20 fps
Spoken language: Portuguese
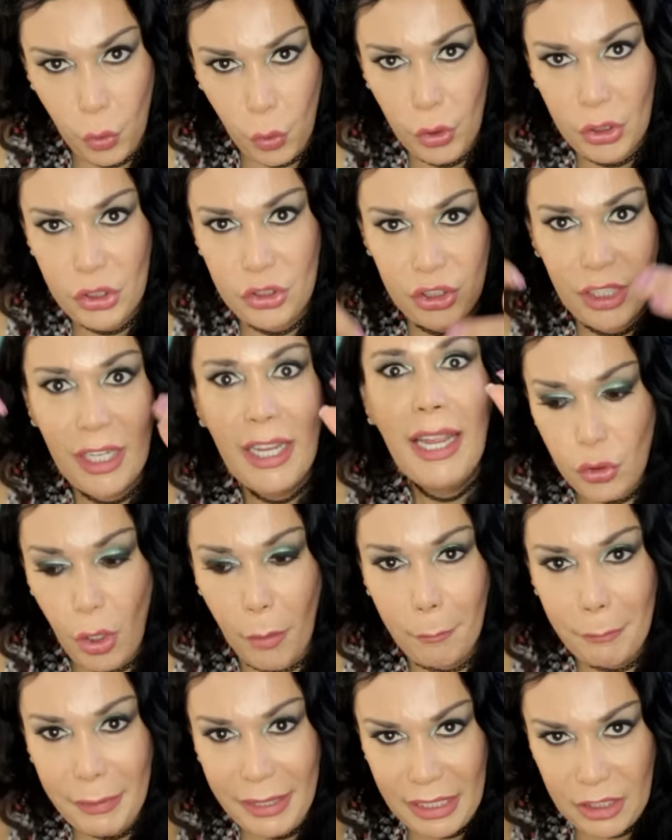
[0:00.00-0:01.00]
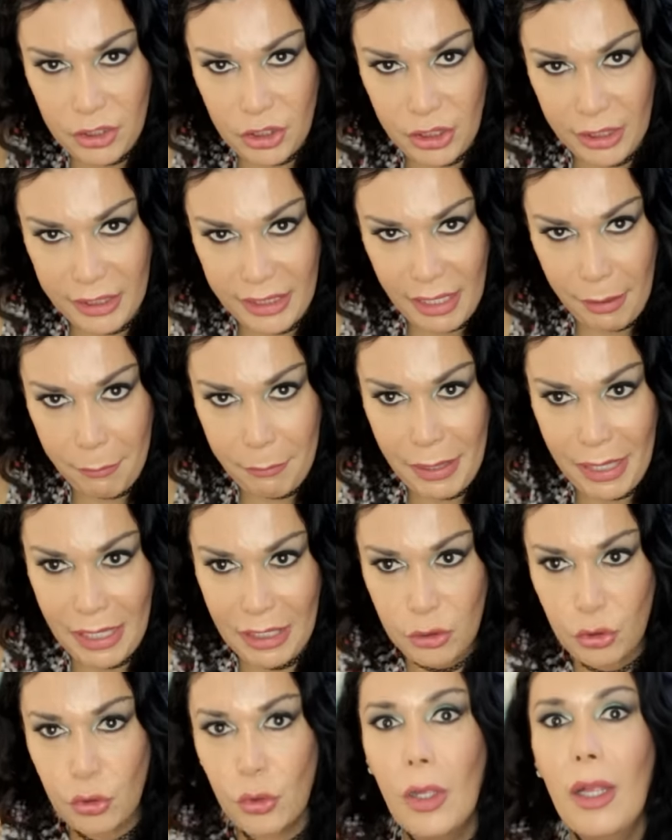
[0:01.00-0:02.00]
hoje, somente aqui
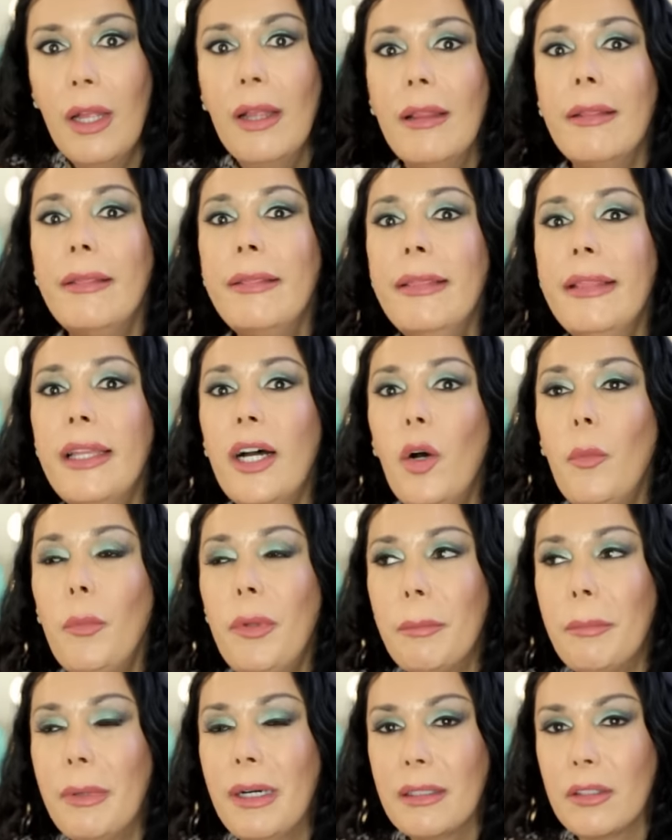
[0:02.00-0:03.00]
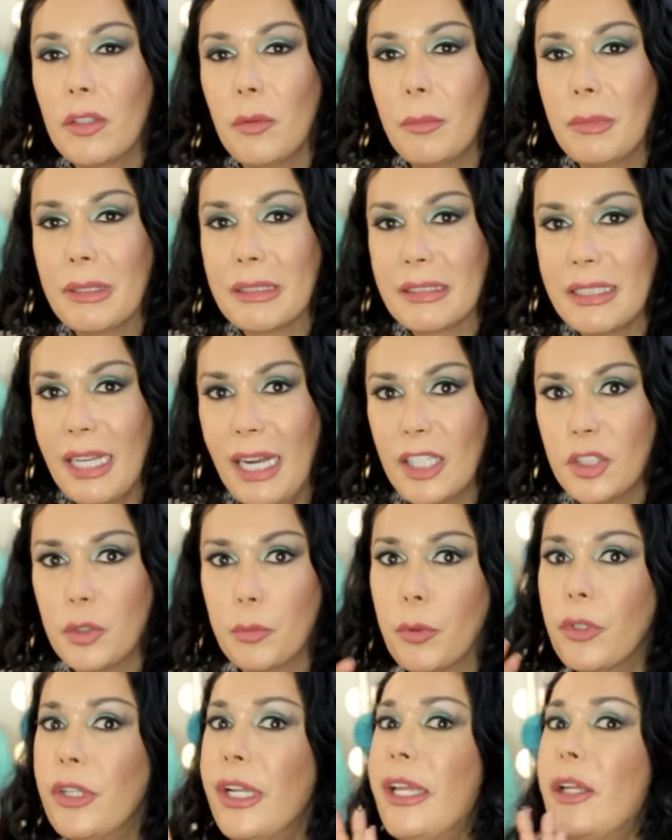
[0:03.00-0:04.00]
abaixo, não me mandam
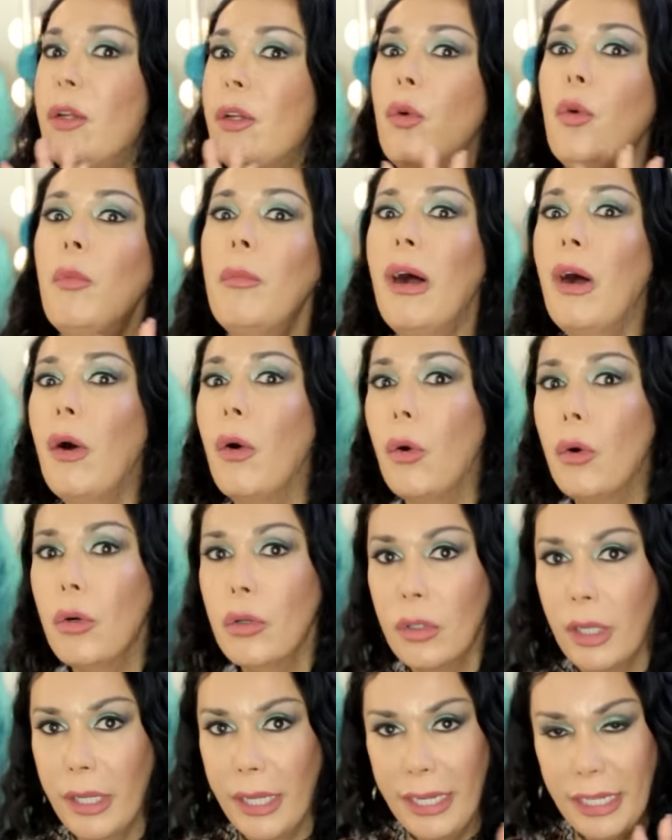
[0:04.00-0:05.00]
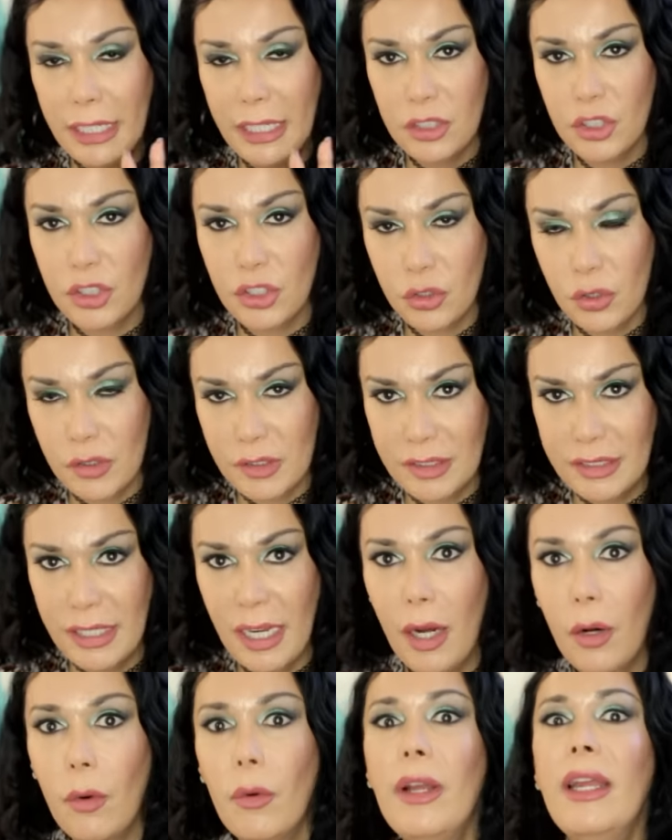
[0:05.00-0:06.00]
mensagem por nenhuma rede
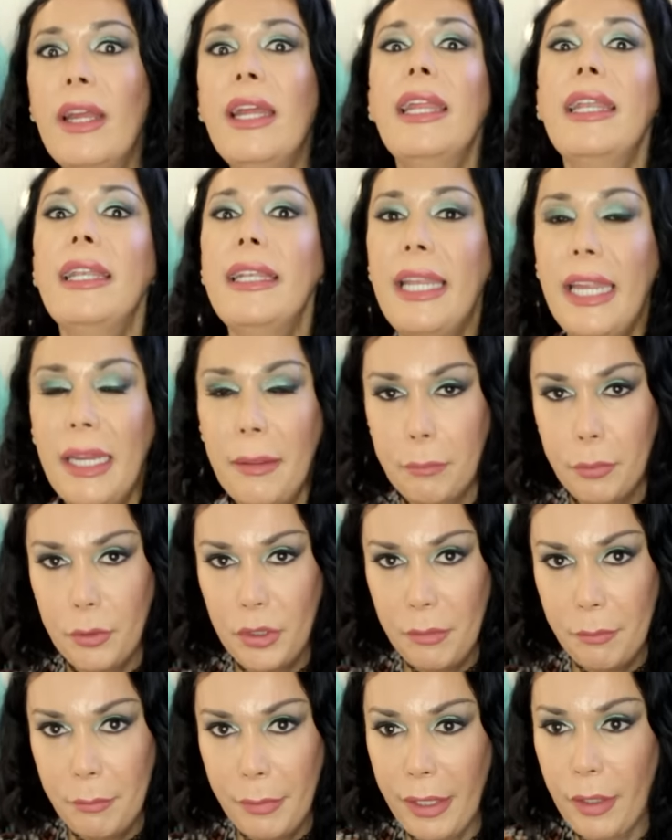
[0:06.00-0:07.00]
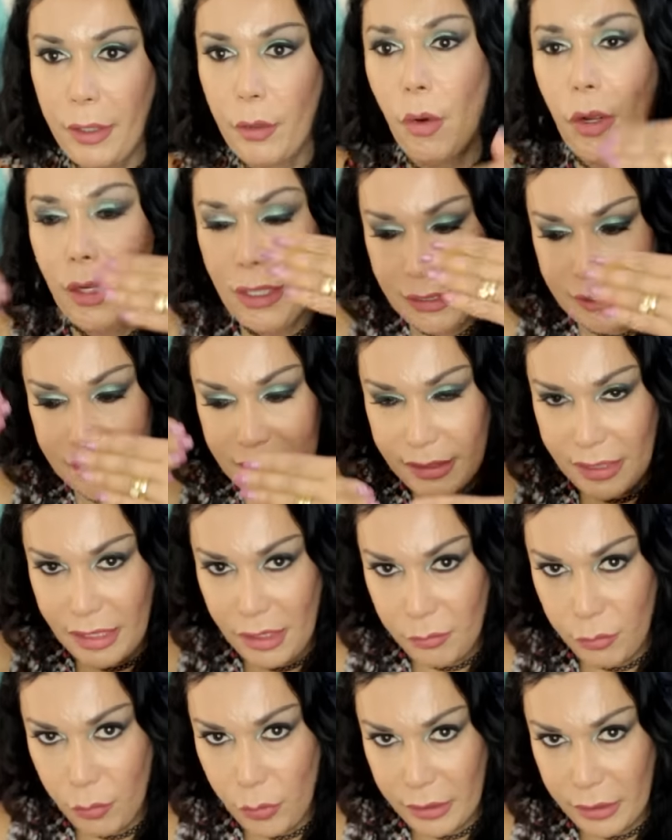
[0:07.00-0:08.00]
social, nem por e-mail.
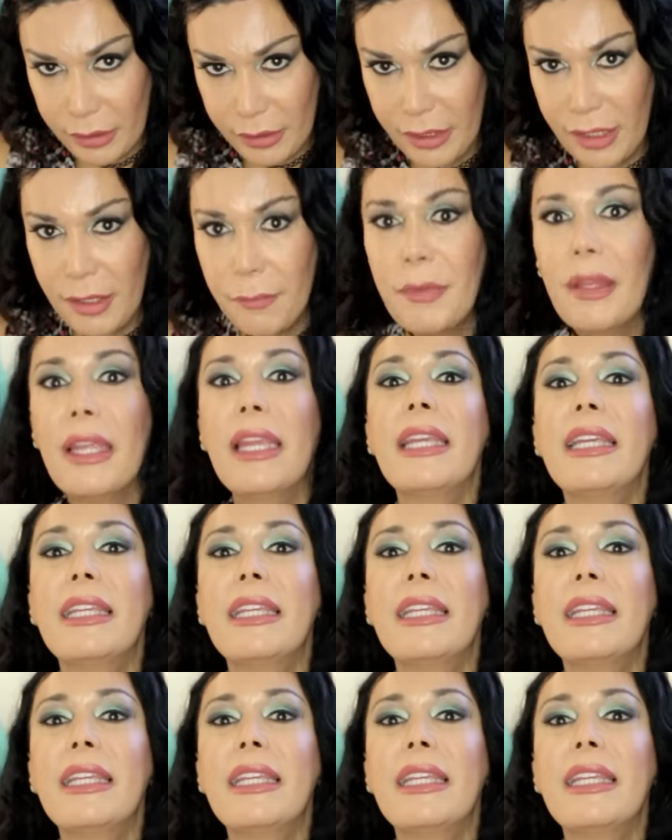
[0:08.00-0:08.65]
Escrevam aqui